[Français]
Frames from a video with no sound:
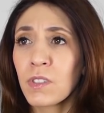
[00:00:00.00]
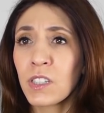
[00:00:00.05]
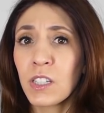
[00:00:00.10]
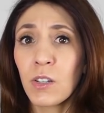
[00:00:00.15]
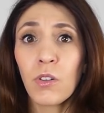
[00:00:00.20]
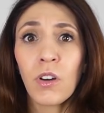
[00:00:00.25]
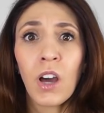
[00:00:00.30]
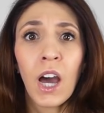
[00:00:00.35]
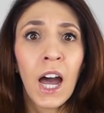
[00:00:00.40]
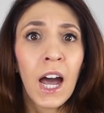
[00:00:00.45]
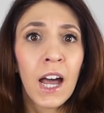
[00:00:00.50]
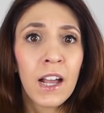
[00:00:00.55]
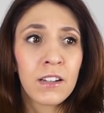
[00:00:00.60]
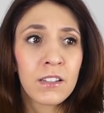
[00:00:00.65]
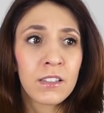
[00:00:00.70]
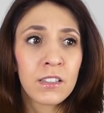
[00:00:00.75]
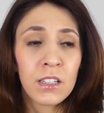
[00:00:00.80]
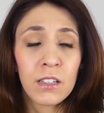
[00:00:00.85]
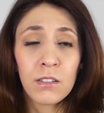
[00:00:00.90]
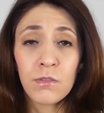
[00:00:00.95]
C'est le
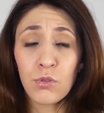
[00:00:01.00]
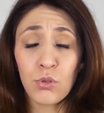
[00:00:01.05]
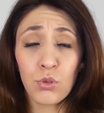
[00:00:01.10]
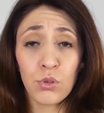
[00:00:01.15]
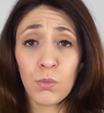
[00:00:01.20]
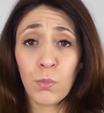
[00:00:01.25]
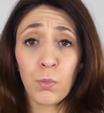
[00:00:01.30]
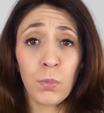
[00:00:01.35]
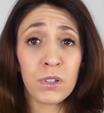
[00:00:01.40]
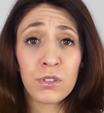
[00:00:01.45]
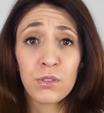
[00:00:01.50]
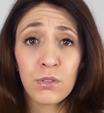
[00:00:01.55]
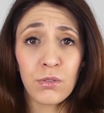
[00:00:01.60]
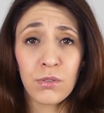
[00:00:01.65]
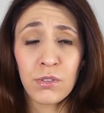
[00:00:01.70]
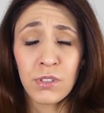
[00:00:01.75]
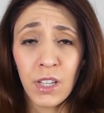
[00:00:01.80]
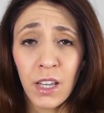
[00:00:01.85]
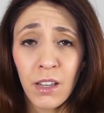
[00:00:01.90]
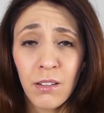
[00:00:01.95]
Graal. C'est, je sais pas ce que
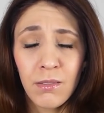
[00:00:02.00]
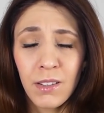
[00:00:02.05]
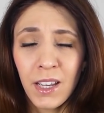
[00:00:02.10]
c'est